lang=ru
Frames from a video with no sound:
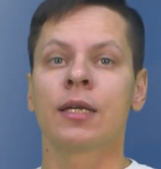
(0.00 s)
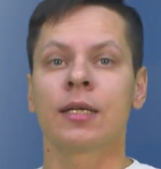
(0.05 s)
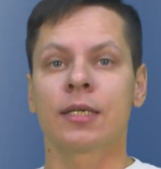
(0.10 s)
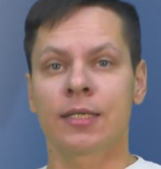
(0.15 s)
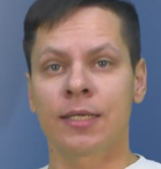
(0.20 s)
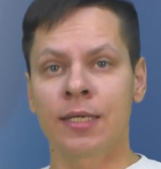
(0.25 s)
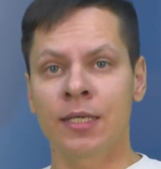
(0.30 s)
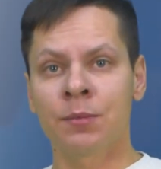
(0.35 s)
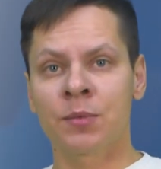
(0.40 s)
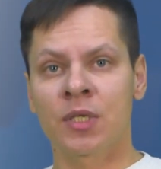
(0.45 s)

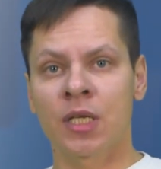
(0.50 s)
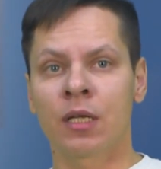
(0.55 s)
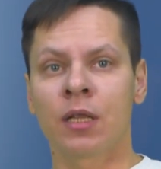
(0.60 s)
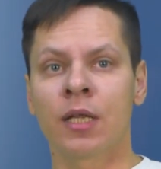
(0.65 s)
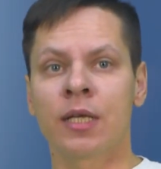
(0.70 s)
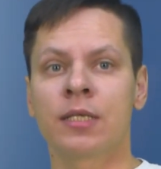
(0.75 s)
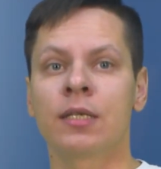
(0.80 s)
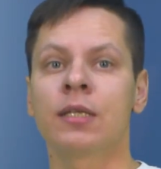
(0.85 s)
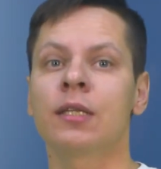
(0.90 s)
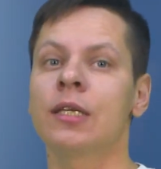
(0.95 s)
С этим
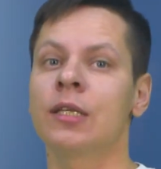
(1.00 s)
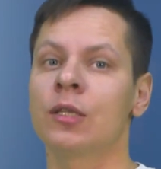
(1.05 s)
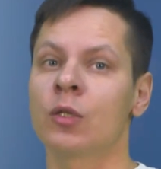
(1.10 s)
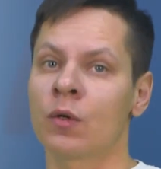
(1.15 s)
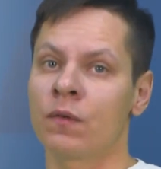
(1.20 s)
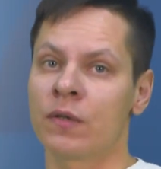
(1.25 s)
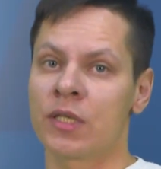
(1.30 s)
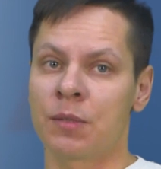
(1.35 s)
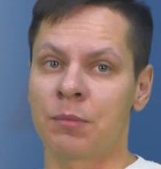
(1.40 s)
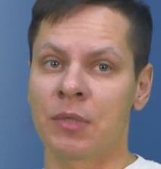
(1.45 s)
согласен и
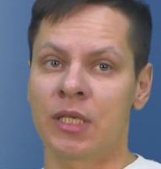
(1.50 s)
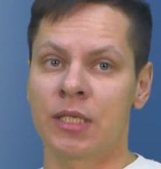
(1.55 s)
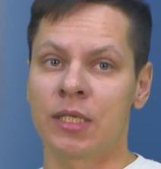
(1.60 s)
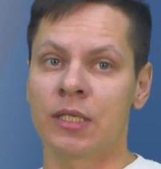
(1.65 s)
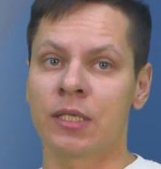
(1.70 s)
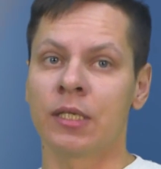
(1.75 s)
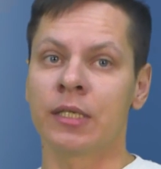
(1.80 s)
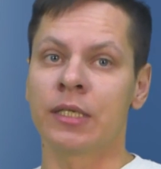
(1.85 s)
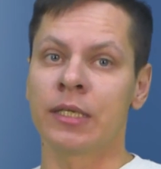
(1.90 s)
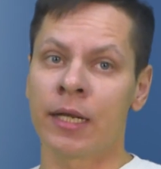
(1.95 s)
новый
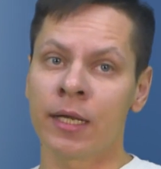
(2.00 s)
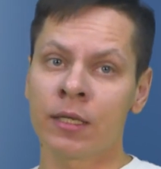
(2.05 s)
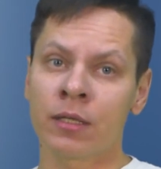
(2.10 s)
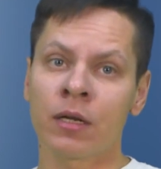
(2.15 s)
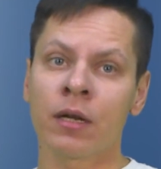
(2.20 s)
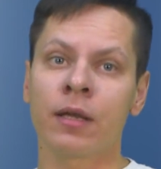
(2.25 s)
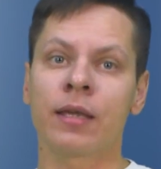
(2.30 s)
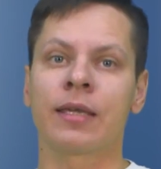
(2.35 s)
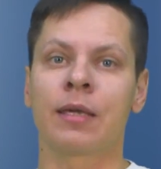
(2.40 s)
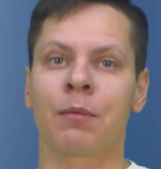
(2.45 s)
заместитель
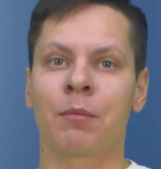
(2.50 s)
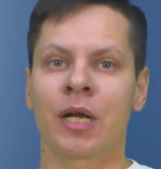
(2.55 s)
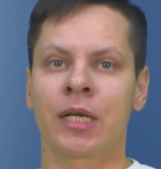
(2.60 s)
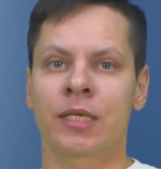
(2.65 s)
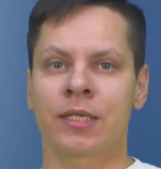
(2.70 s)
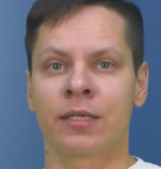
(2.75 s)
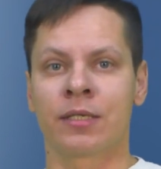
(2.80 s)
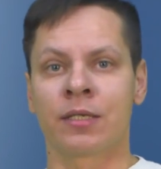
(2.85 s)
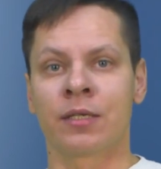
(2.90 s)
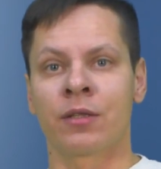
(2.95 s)
директора
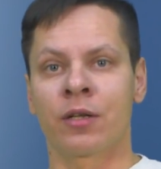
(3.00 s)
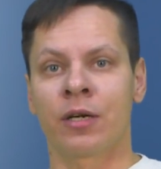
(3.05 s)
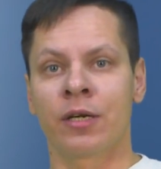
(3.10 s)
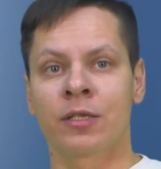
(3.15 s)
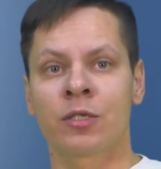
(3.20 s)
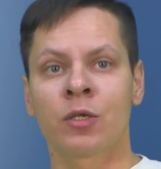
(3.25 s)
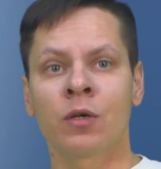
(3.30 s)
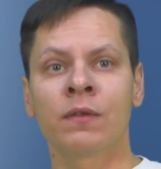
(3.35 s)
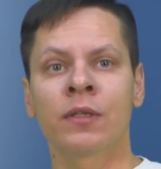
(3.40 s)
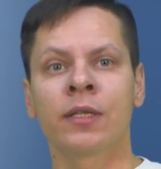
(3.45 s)
Ямальской
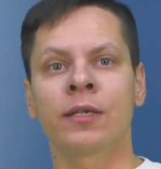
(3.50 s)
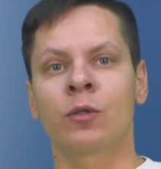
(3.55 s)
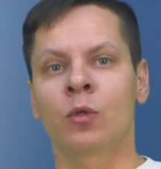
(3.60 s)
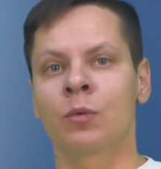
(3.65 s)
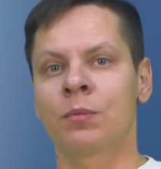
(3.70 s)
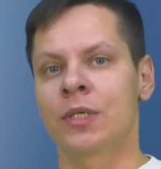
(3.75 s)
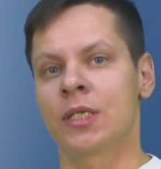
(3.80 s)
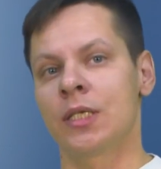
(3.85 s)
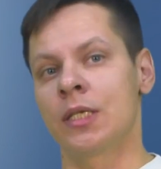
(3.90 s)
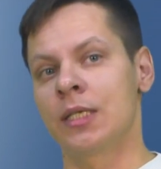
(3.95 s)
централизованной
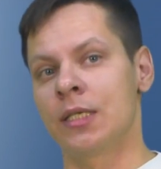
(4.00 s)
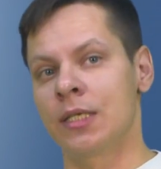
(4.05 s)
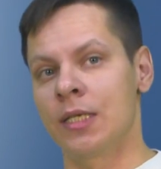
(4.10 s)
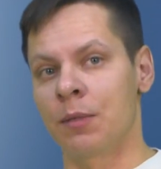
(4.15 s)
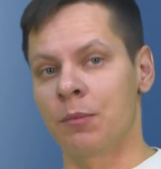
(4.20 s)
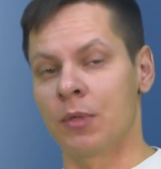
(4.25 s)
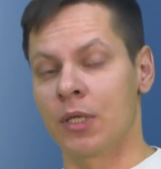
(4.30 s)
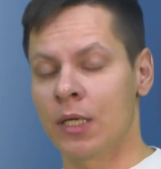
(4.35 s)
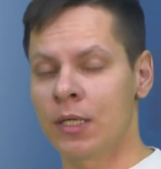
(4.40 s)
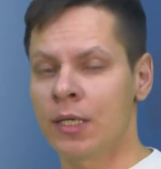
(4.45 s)
клубной
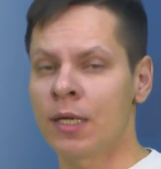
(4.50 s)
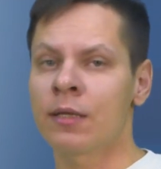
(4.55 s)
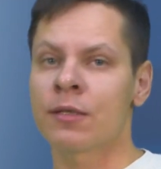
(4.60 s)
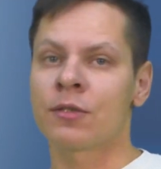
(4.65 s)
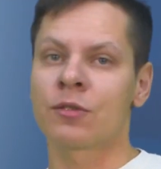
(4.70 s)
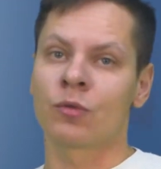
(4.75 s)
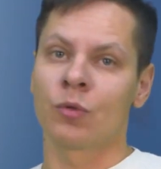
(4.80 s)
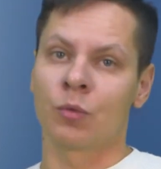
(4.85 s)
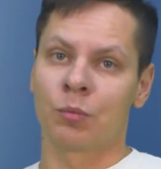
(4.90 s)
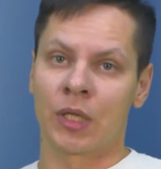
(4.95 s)
системы
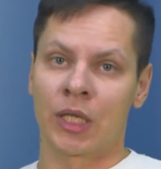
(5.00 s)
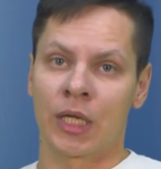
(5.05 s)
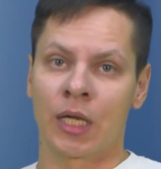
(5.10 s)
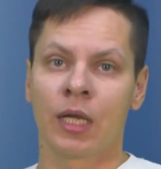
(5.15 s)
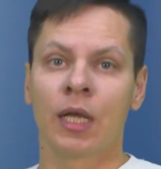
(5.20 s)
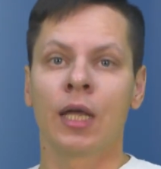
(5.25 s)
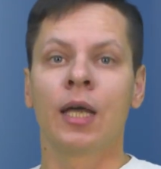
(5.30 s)
Татьяна Ступина.